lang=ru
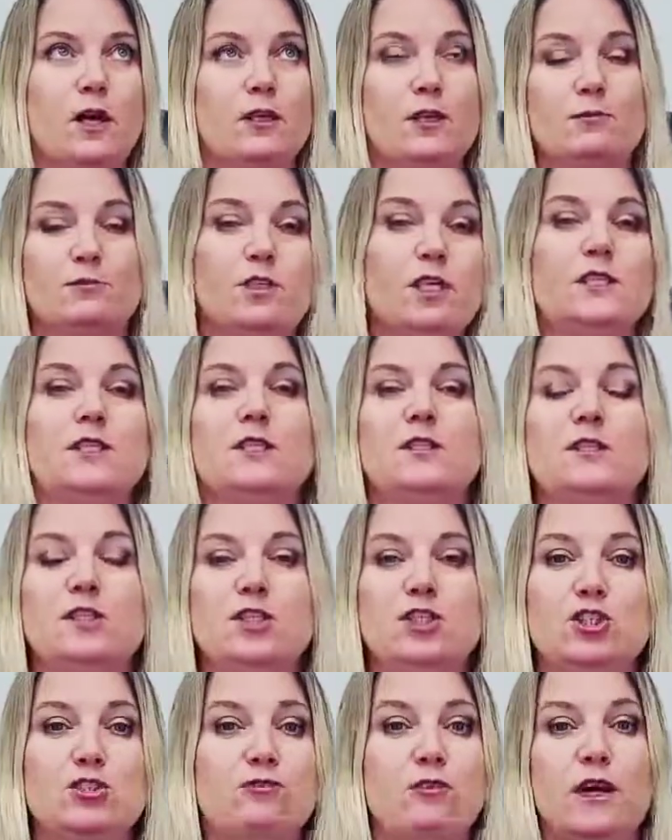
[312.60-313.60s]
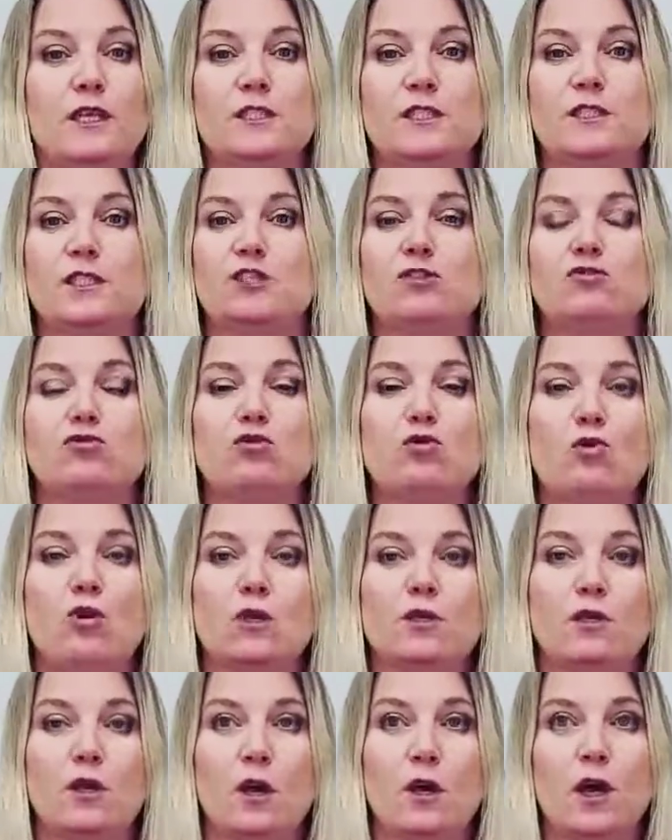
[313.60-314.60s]
там 10 тысяч, 20 тысяч в
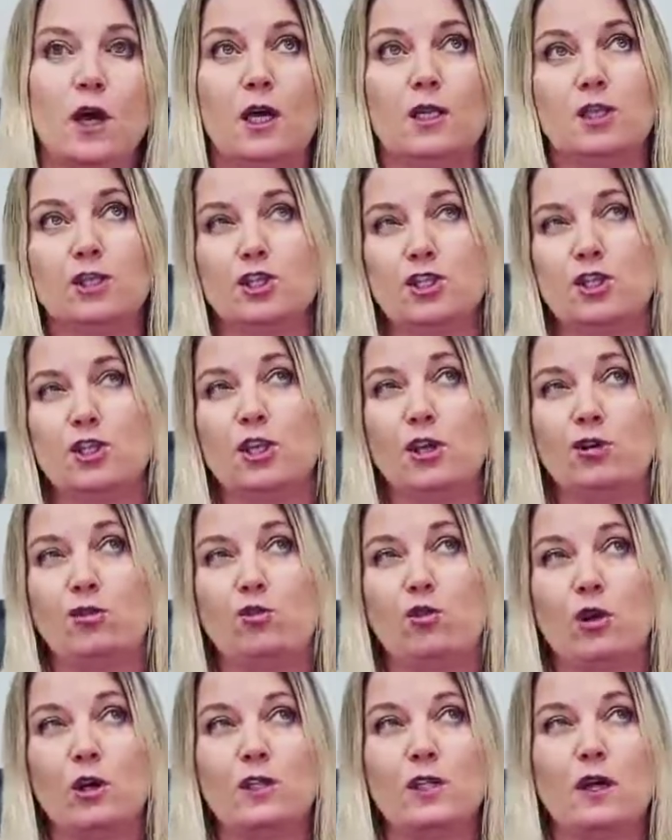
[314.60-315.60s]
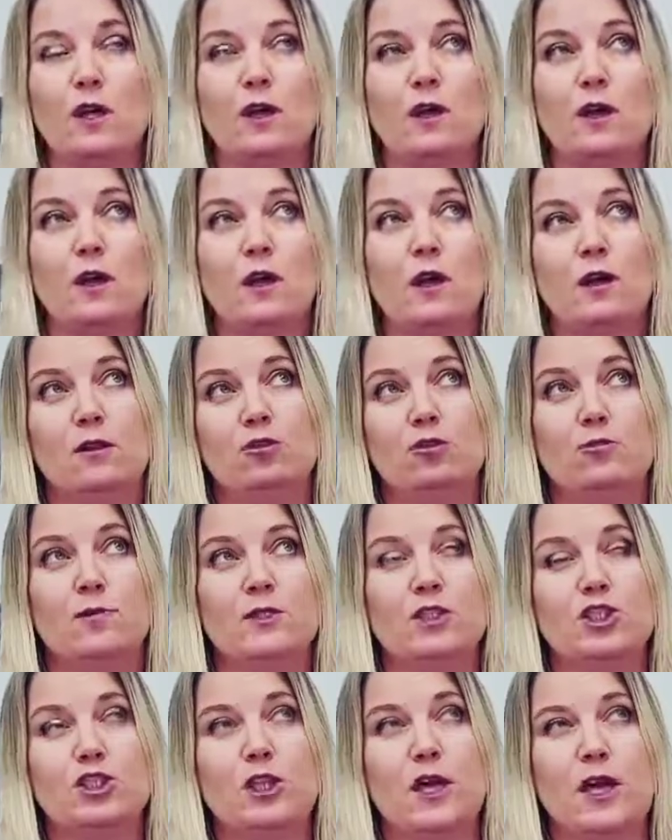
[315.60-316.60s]
год, это 4 года, ну,
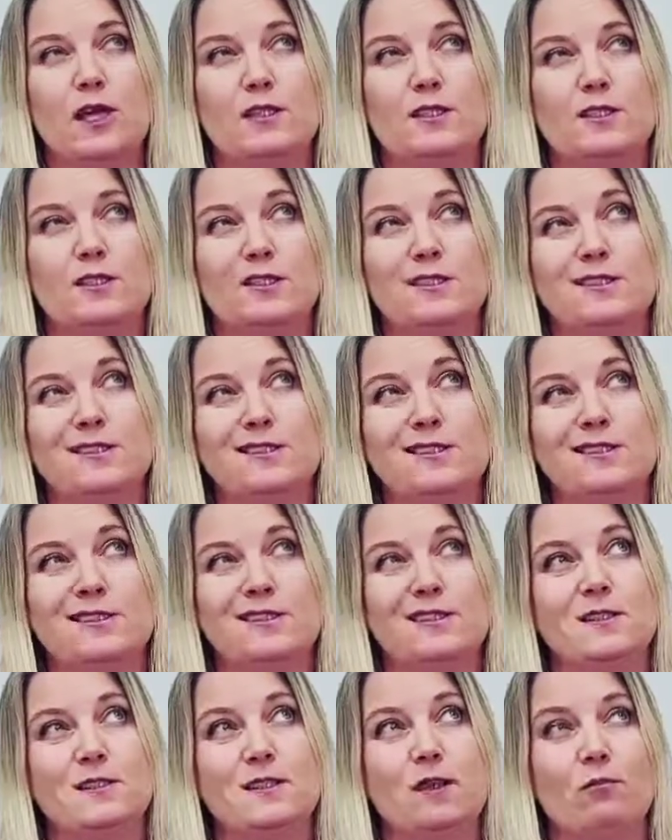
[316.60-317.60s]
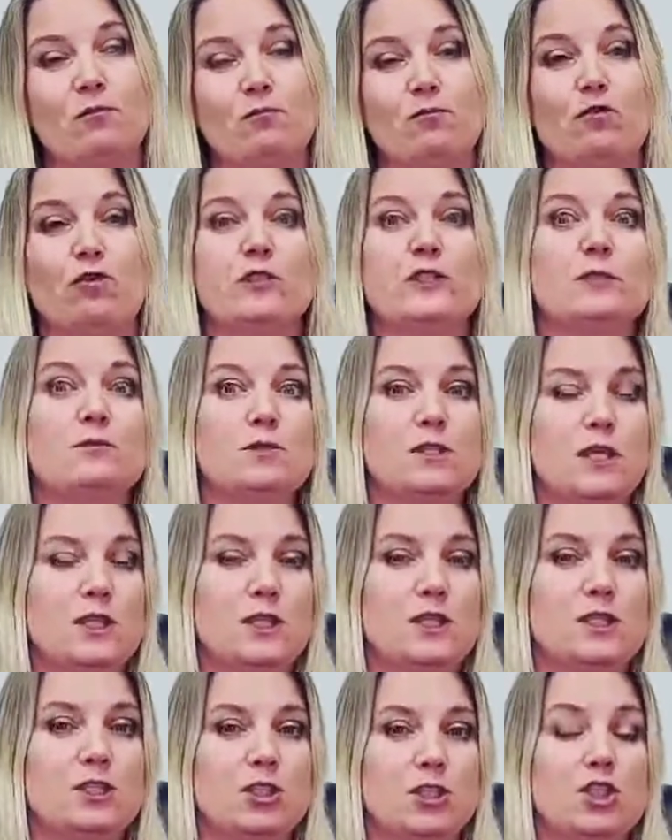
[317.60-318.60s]
посчитайте, э, там, 80
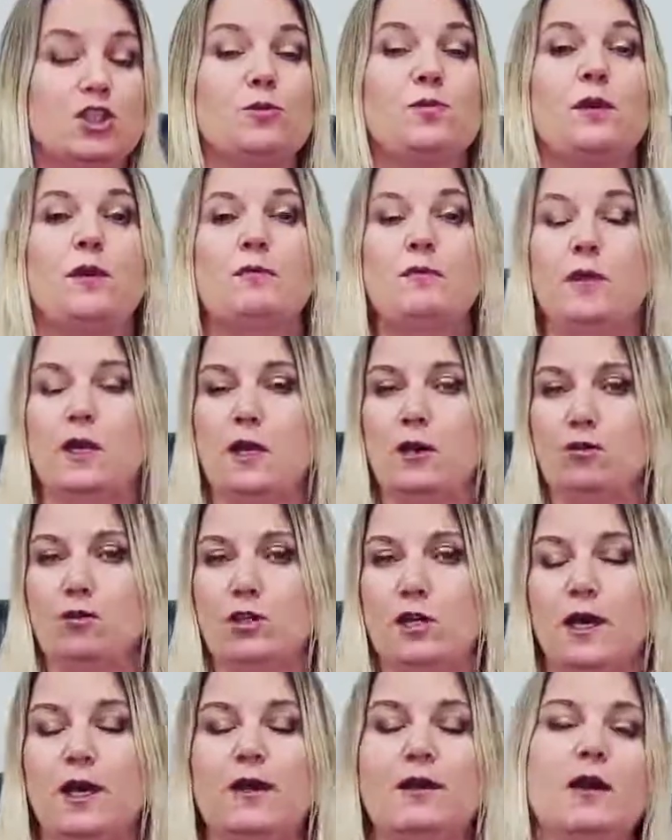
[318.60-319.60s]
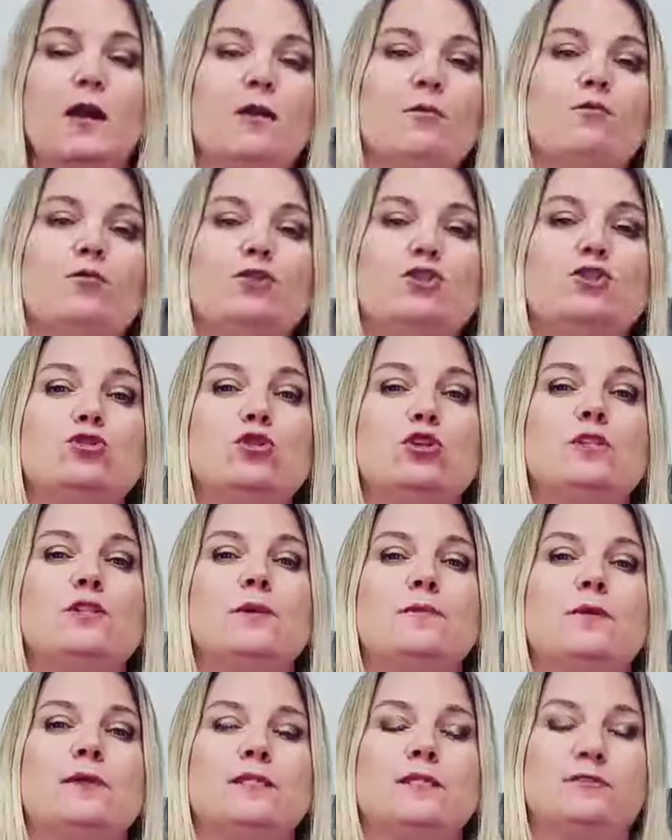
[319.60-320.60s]
тысяч, к примеру, да, будет стоить
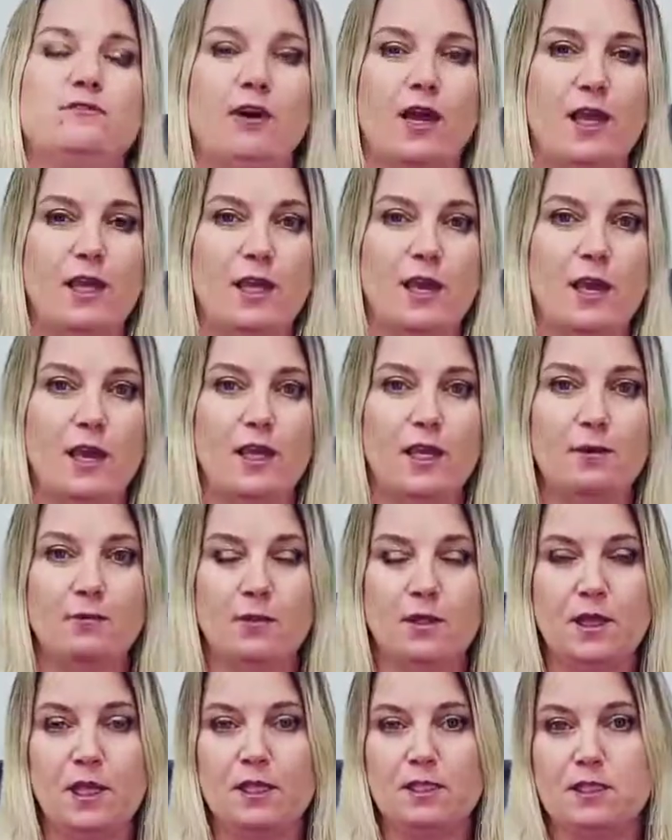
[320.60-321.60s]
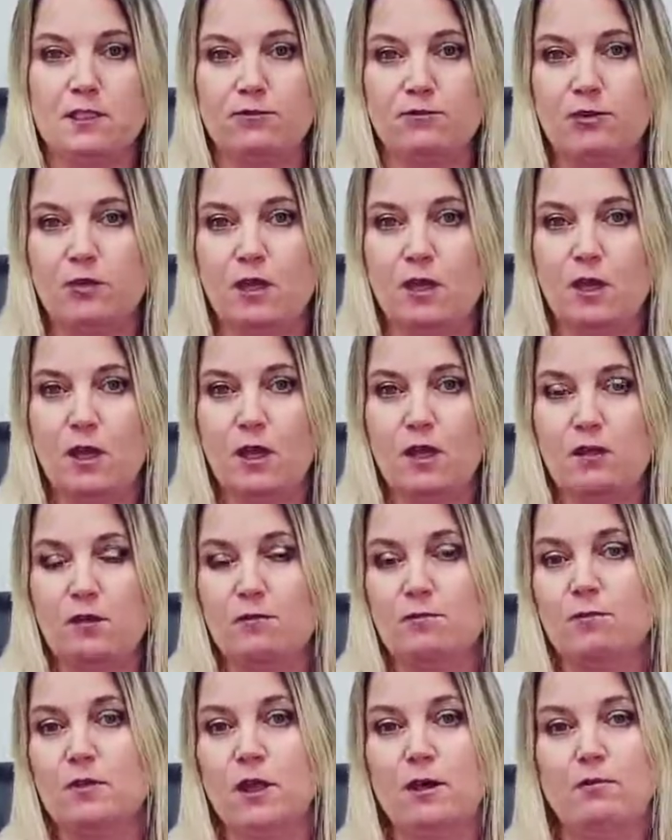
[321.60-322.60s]
образование, именно если вы
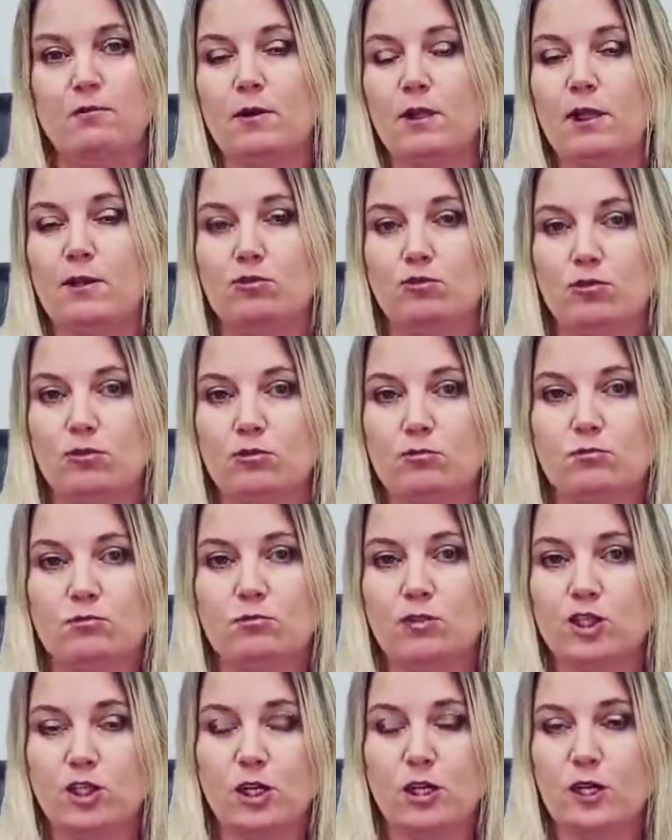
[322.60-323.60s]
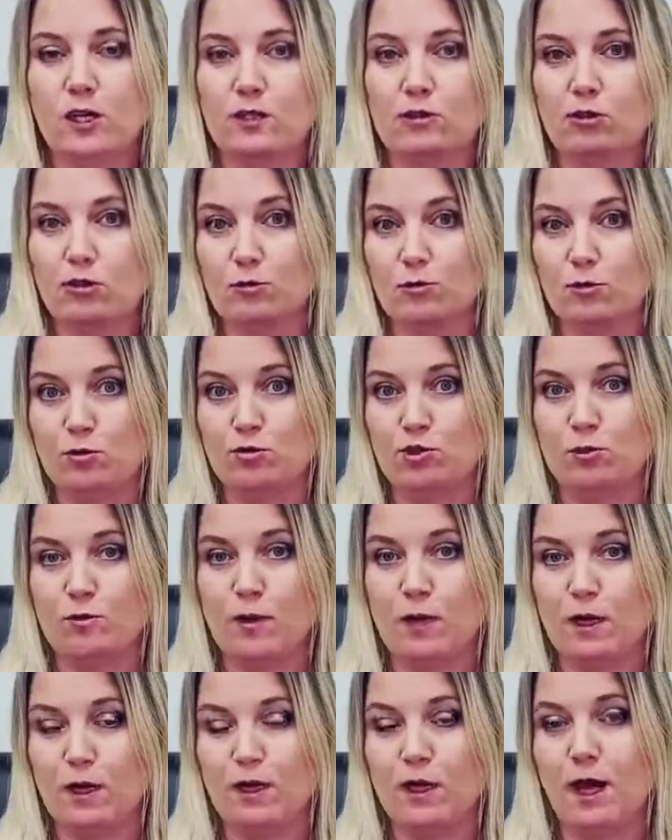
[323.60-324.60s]
ну, там, молодой человек, которому нужен
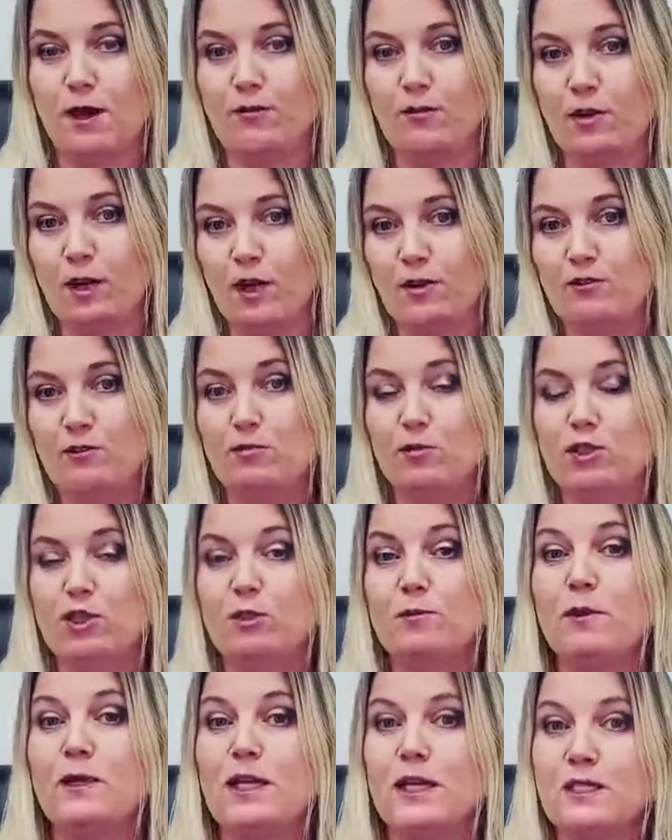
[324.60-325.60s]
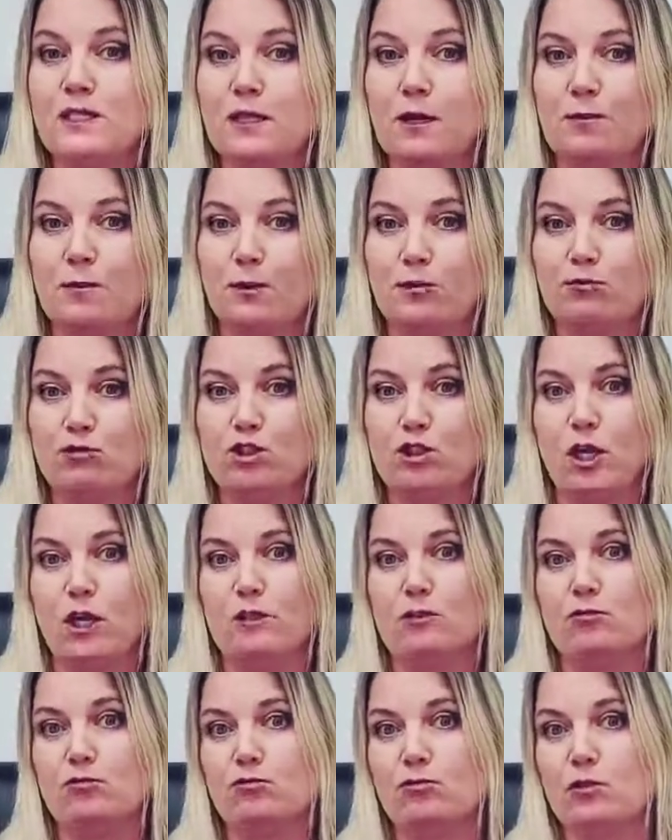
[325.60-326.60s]
бакалавр, или вы можете магистра получать,
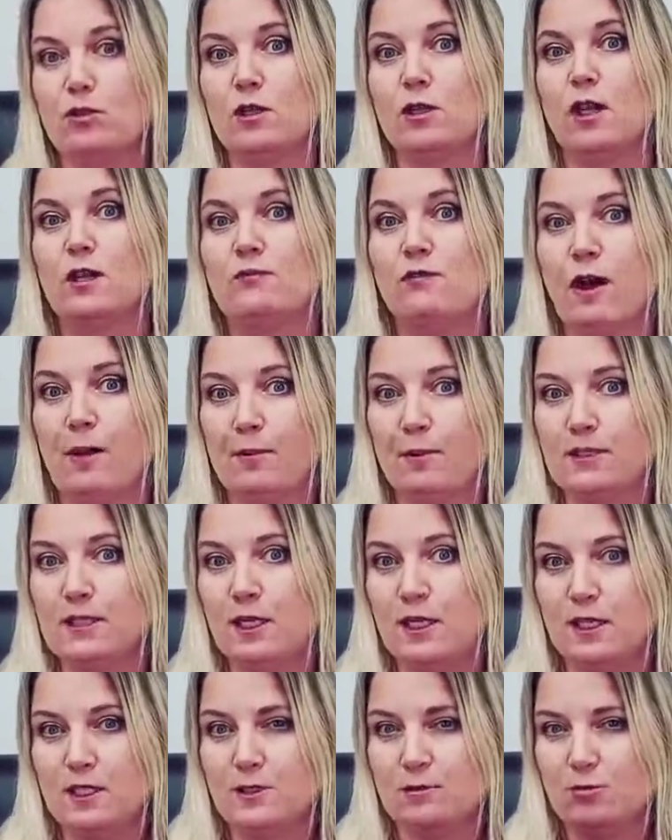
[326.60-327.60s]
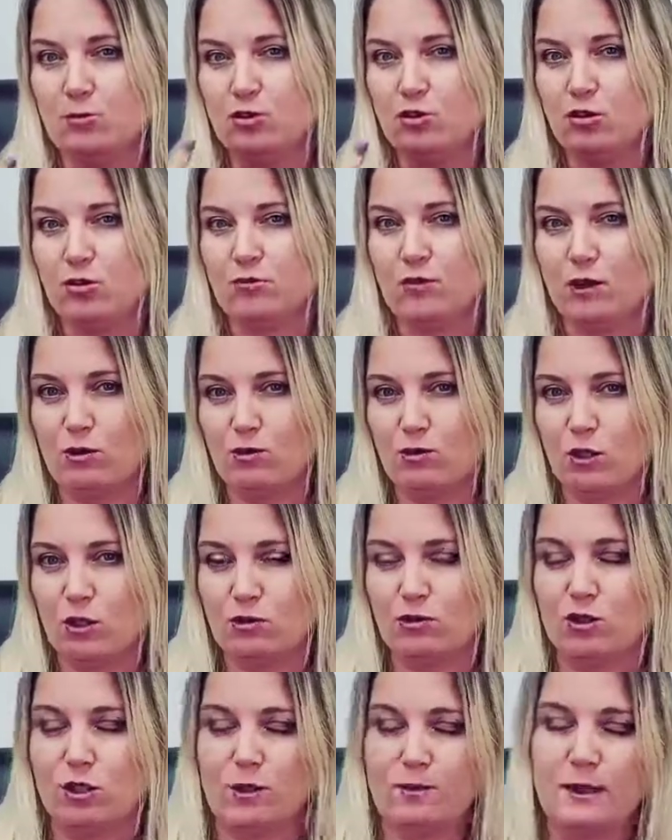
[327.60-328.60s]
ну, это на два поделите, потому что два года
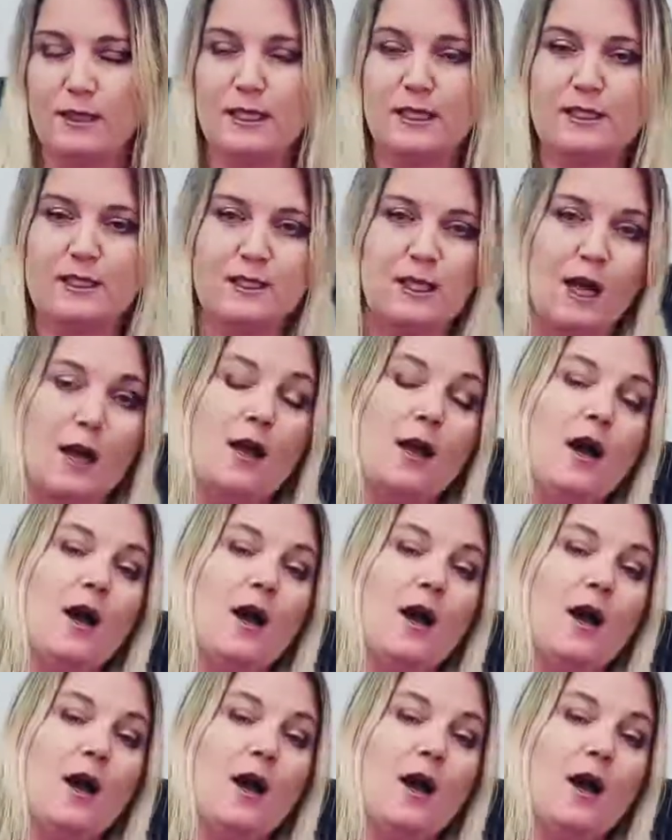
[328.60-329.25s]
нужно на магистра,